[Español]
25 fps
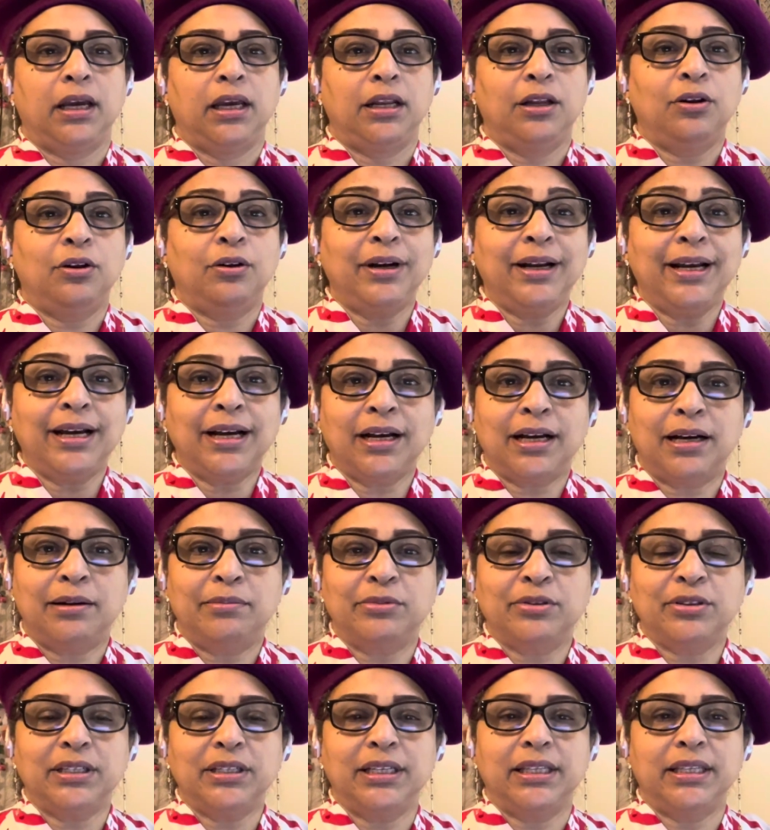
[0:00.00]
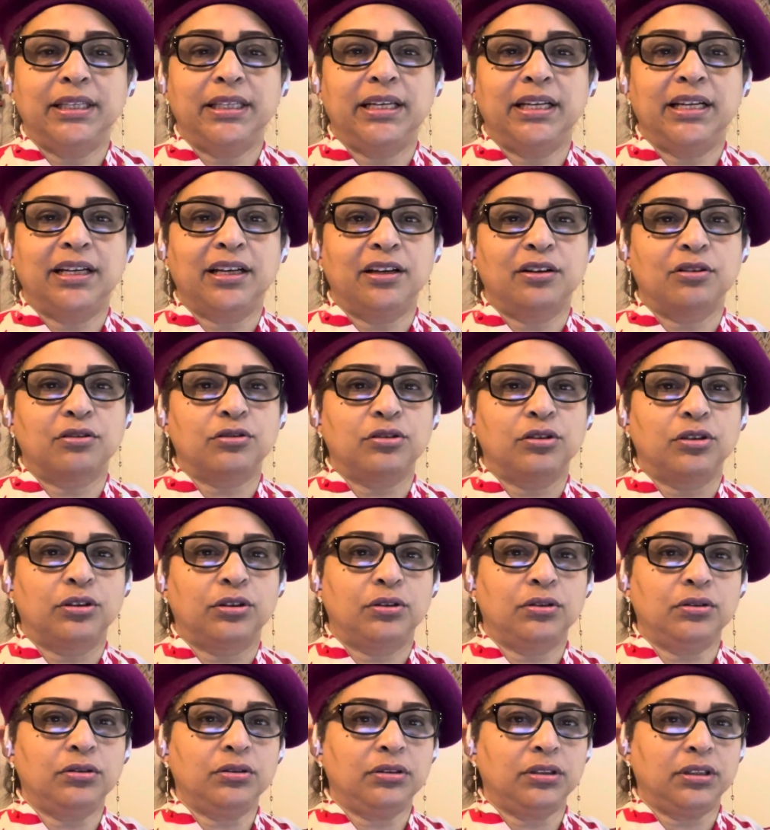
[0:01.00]
no le hagamos sentir que
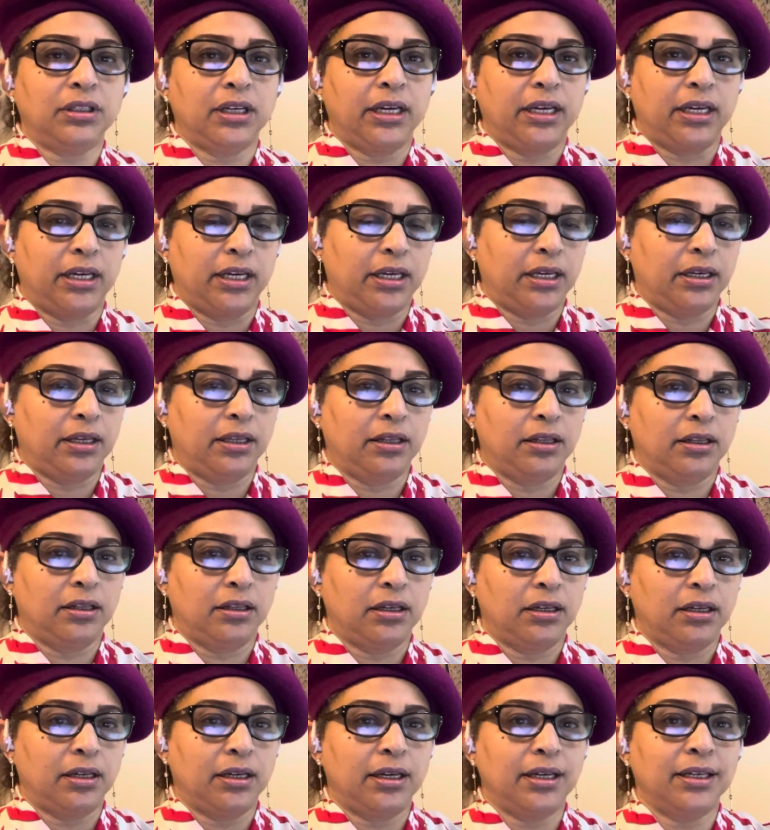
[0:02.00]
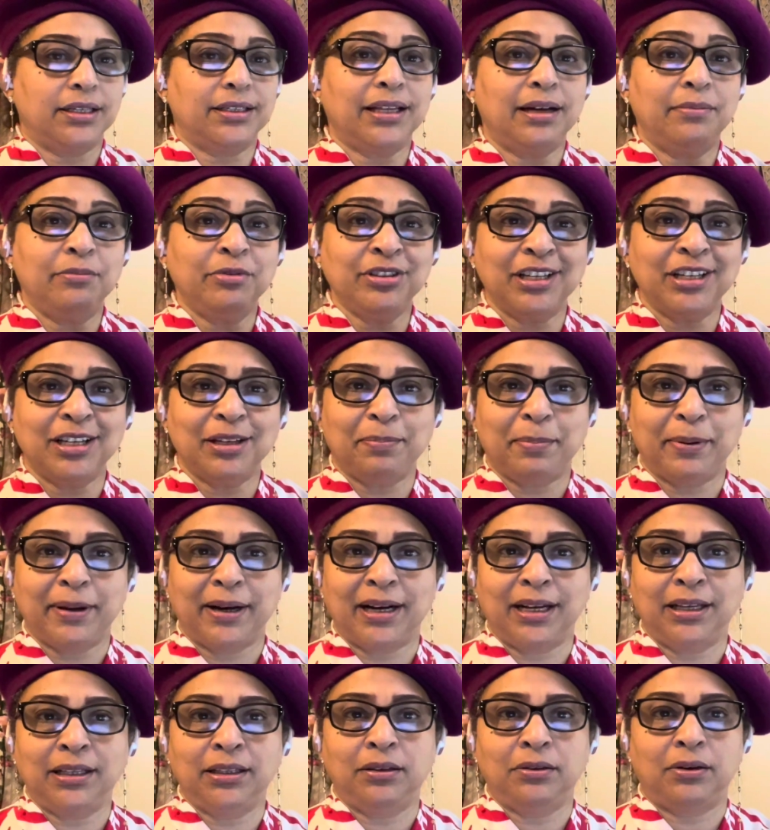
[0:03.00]
nosotros estamos
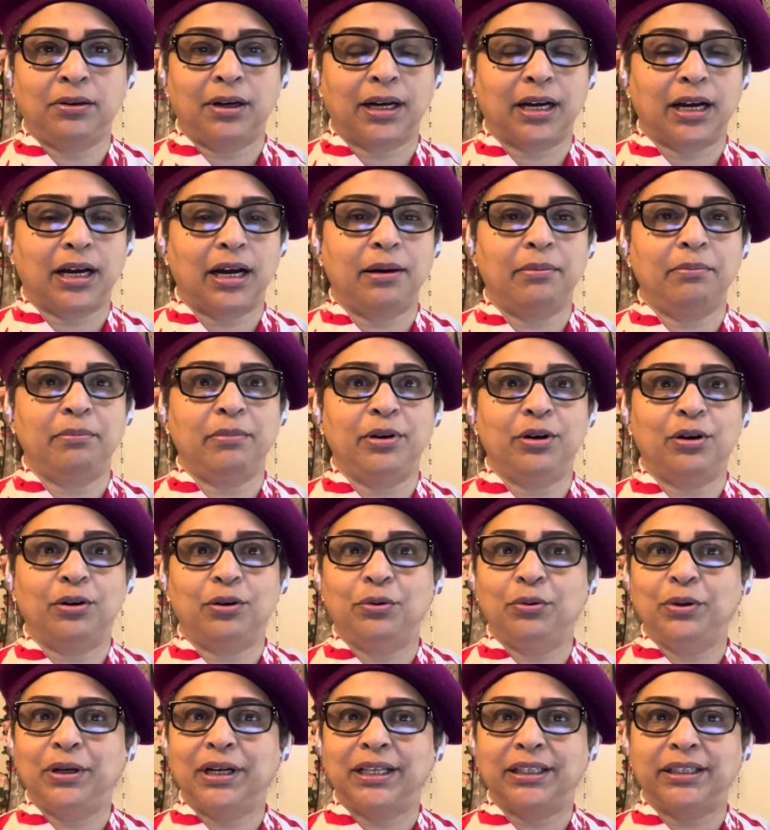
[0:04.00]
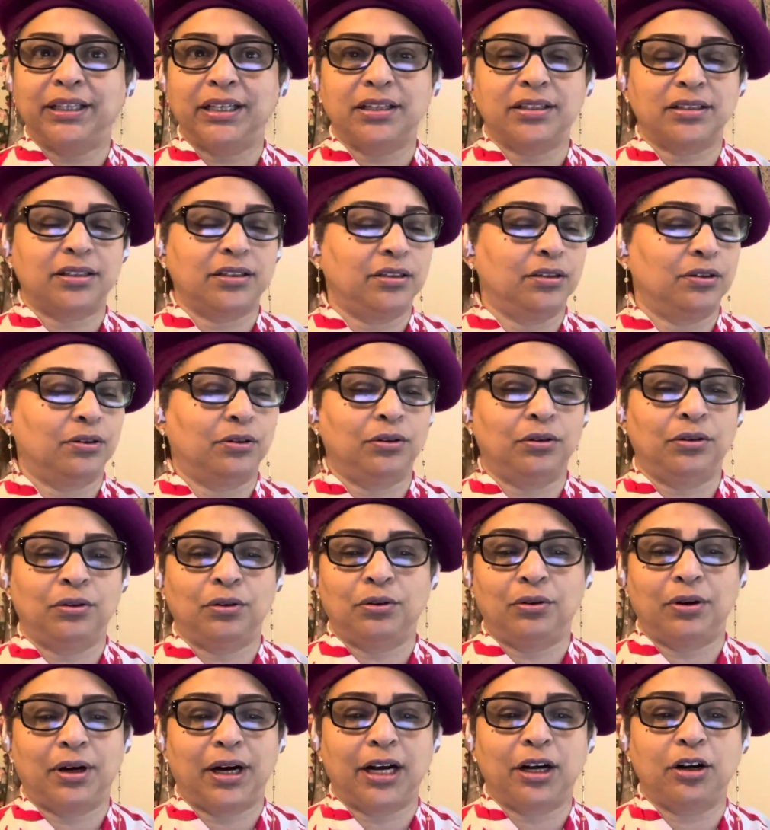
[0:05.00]
esperando a cambio una atención
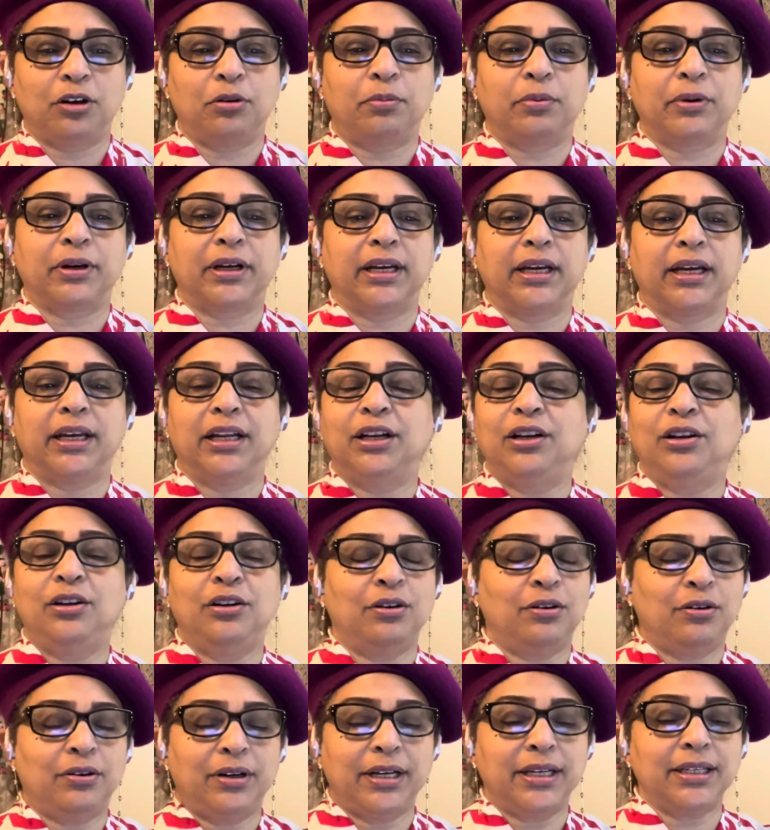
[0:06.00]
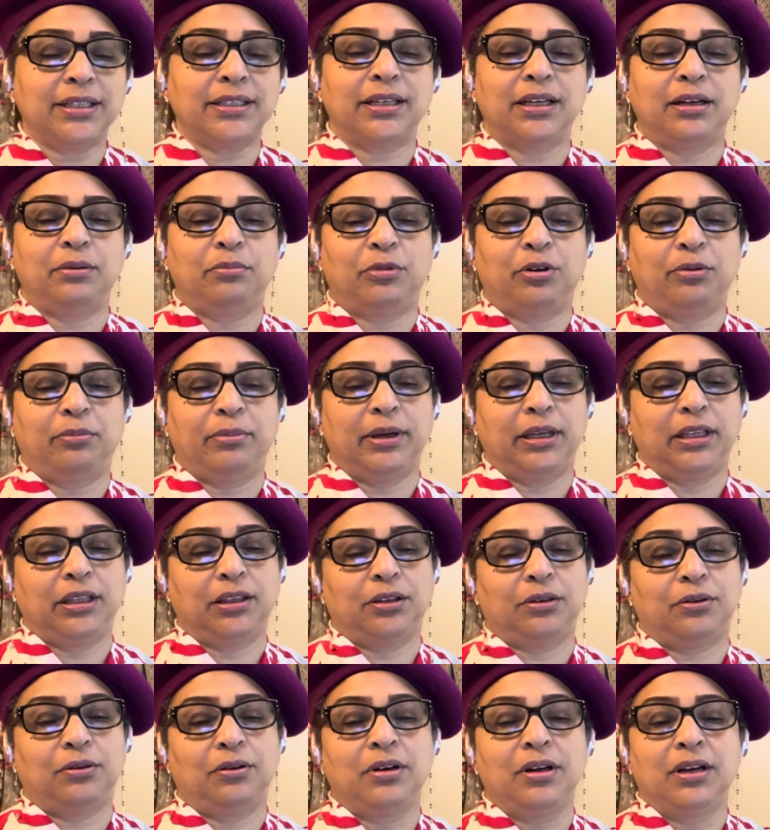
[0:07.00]
o algo, porque no es el
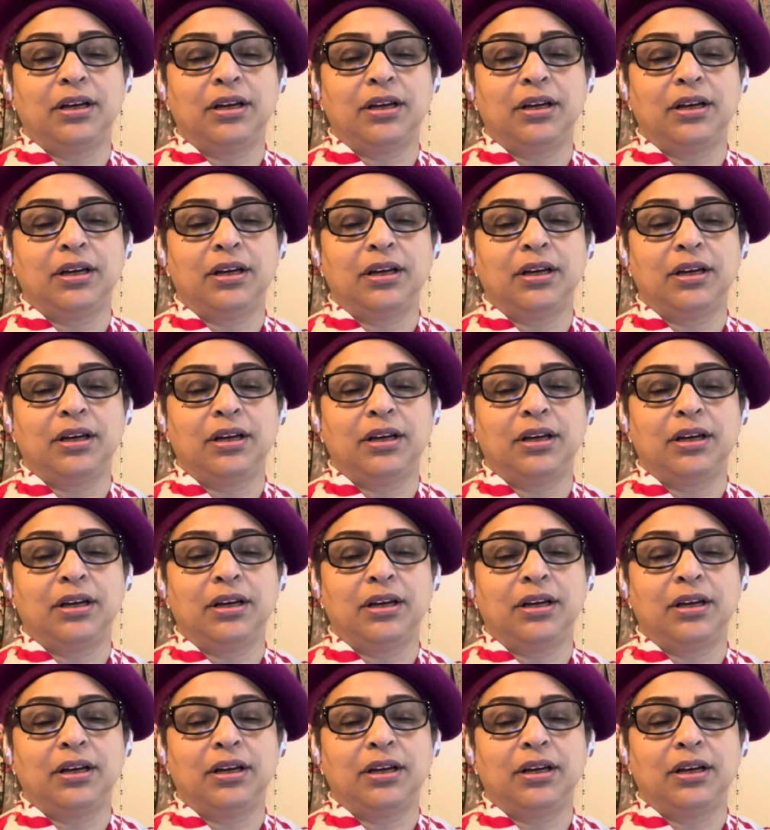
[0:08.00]
momento